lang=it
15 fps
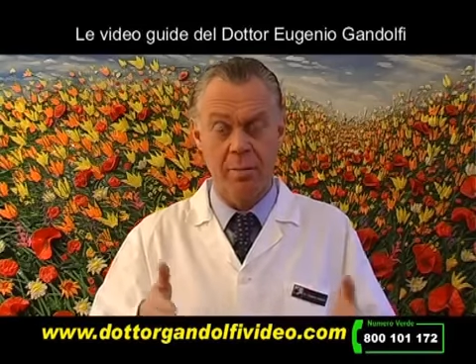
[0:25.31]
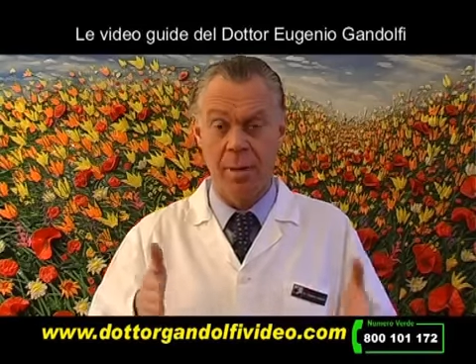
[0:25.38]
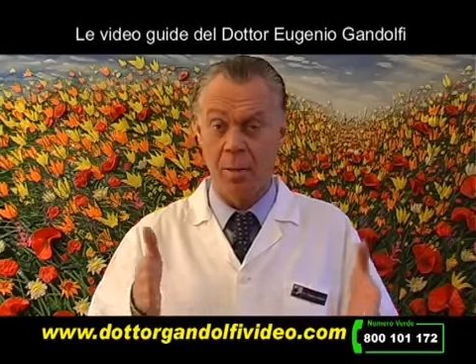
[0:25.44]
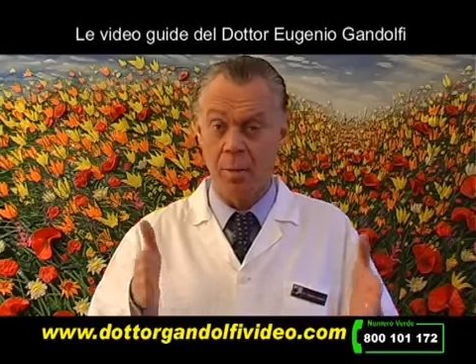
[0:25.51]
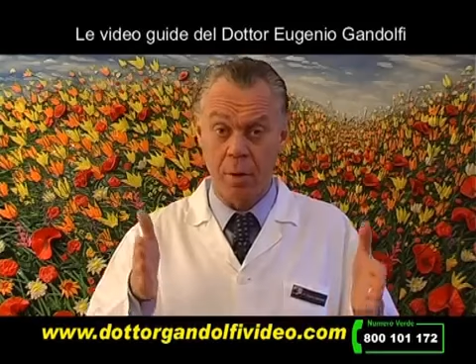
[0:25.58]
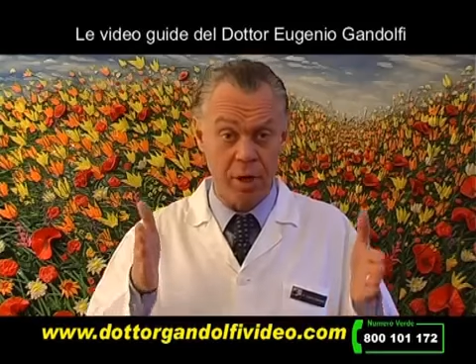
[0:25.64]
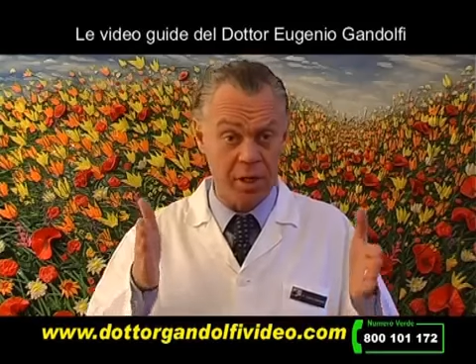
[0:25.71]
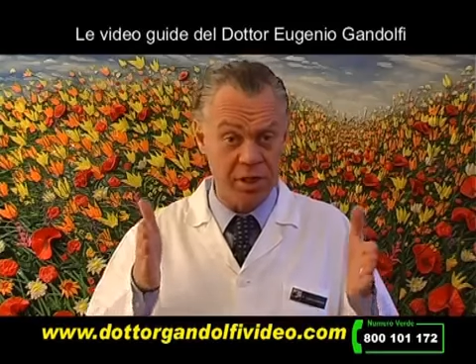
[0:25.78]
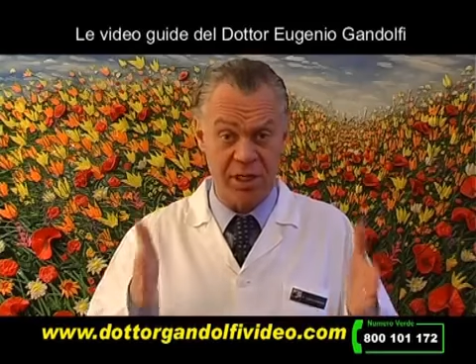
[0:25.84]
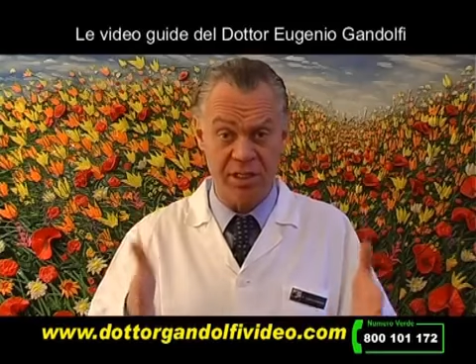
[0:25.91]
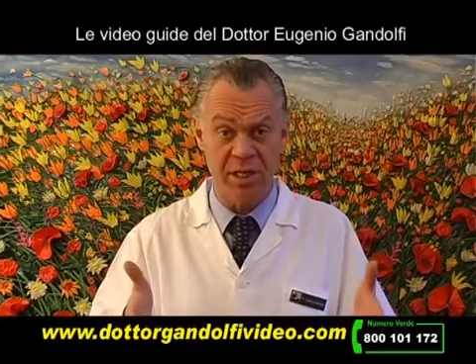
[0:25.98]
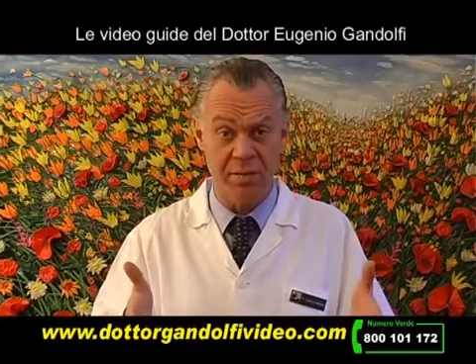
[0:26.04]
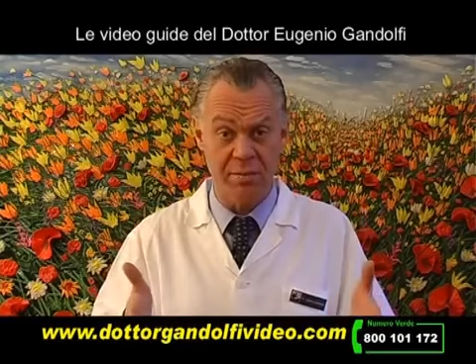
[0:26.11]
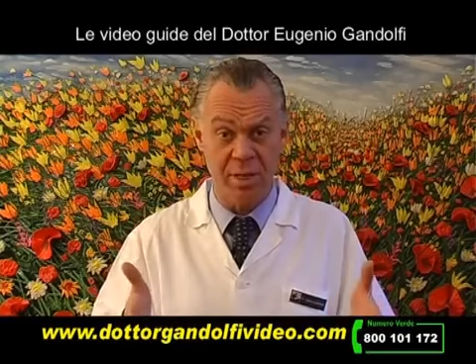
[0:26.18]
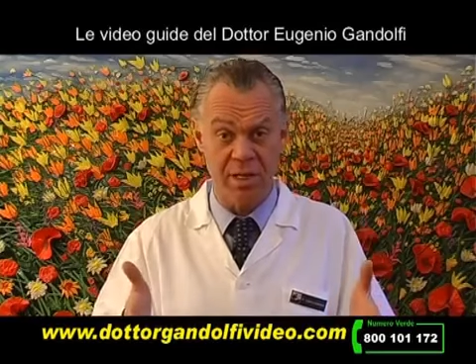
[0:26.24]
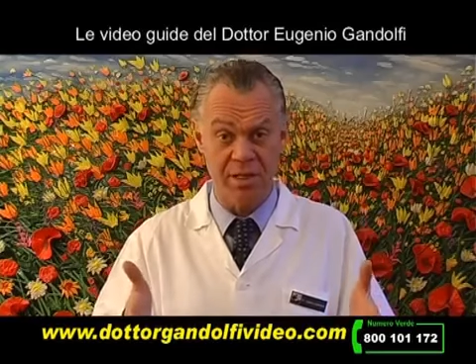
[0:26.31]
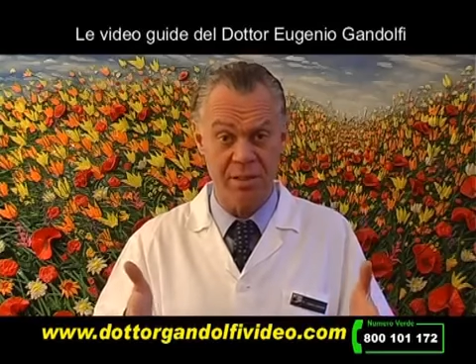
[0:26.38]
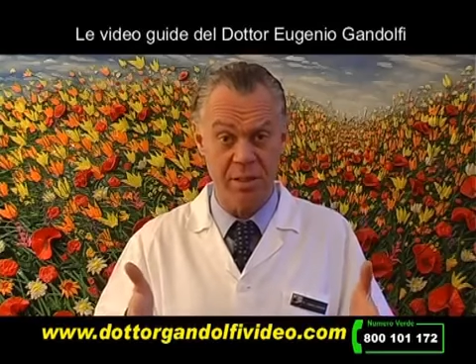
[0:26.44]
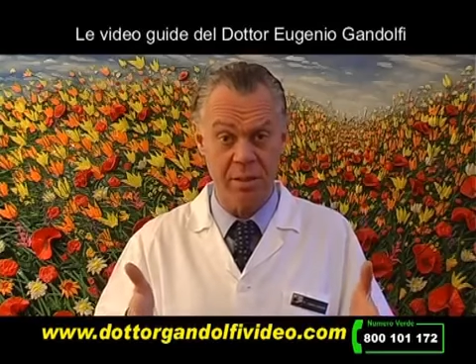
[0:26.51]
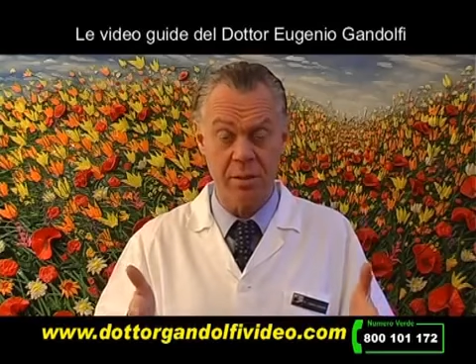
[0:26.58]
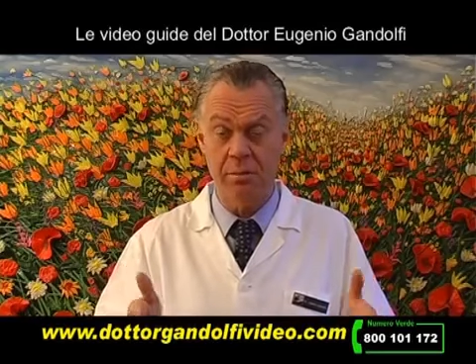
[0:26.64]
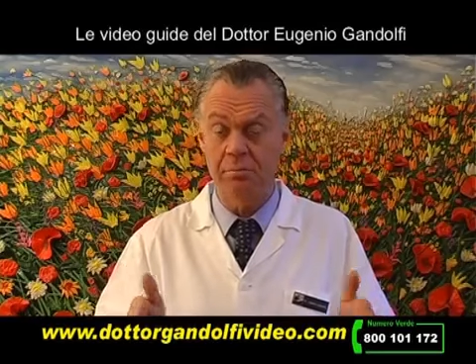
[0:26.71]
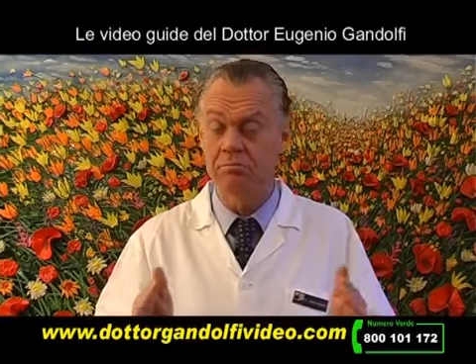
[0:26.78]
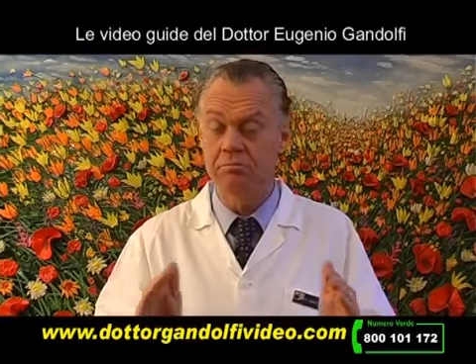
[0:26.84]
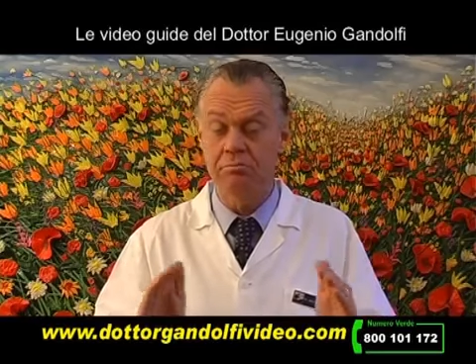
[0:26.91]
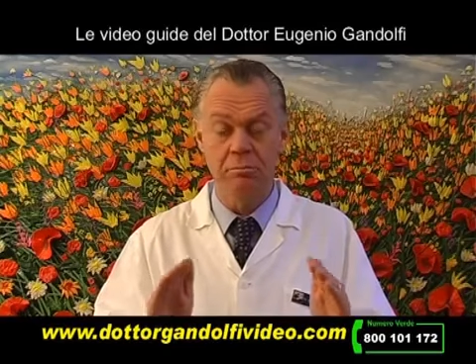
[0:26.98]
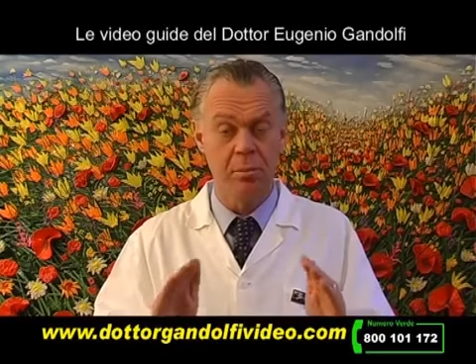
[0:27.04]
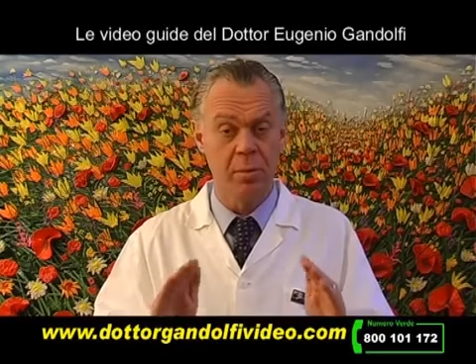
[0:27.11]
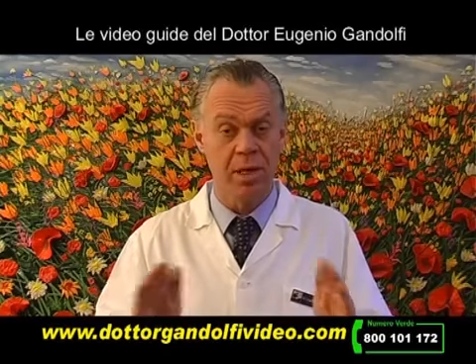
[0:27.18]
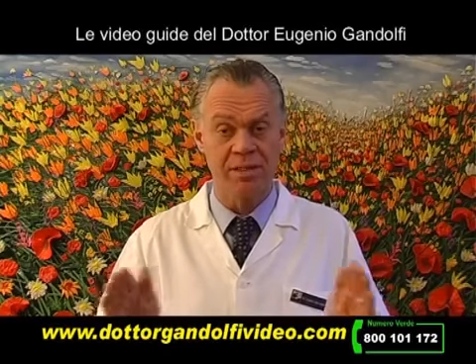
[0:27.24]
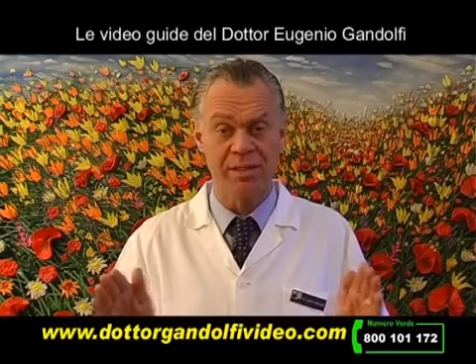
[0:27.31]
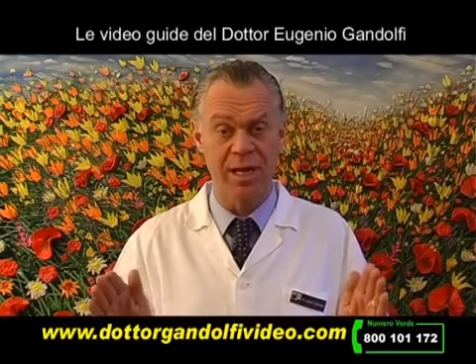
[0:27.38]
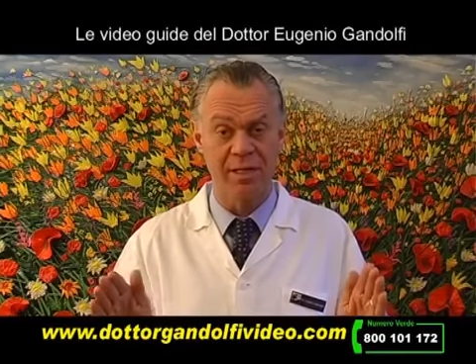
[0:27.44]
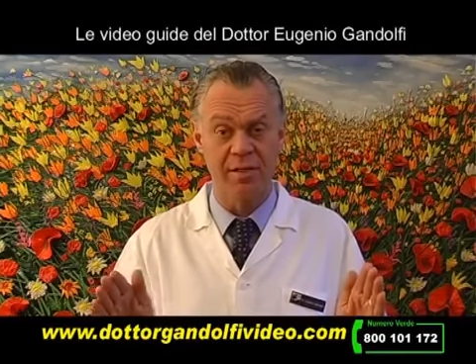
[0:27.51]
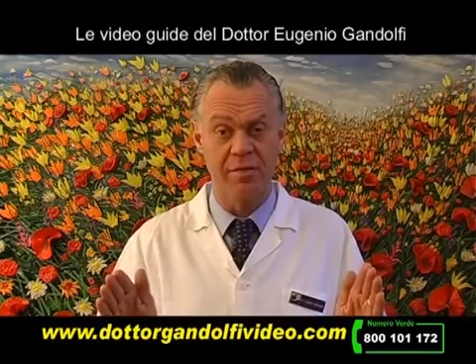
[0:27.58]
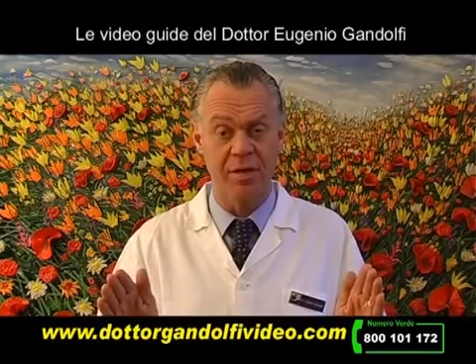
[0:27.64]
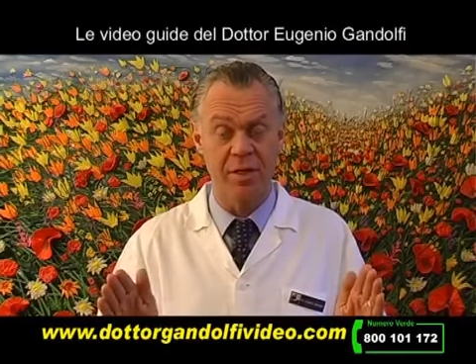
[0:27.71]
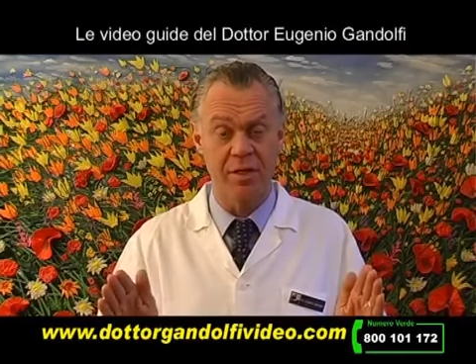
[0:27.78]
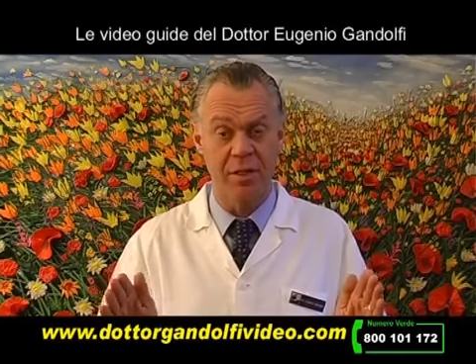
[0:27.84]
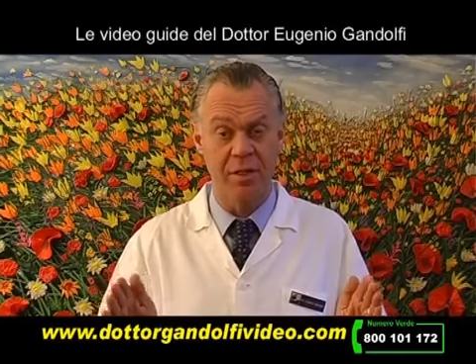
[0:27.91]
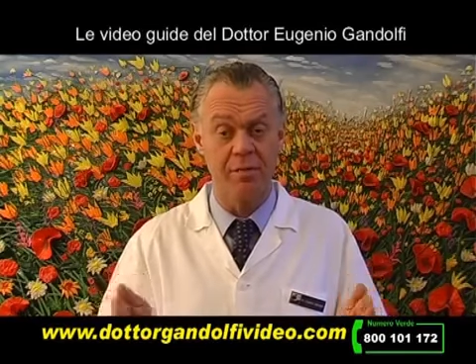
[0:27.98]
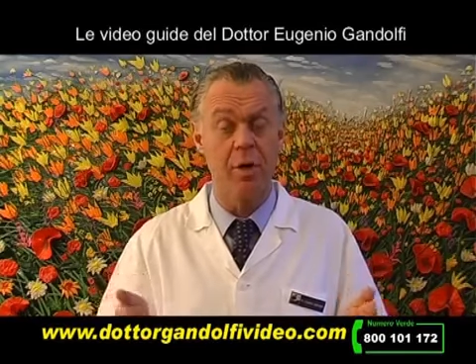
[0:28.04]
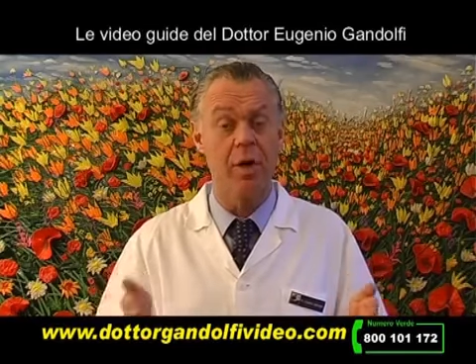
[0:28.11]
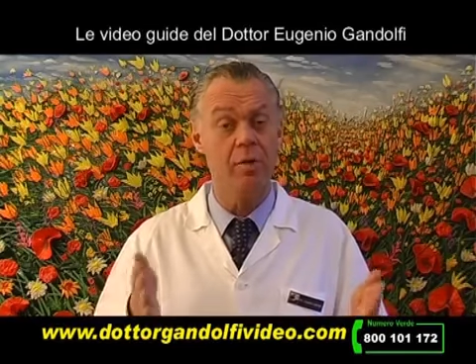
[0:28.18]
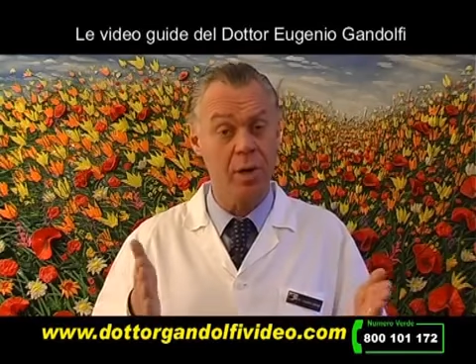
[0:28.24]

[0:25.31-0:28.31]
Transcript: Ma quello che c'è a 6 mesi sarà definitivo.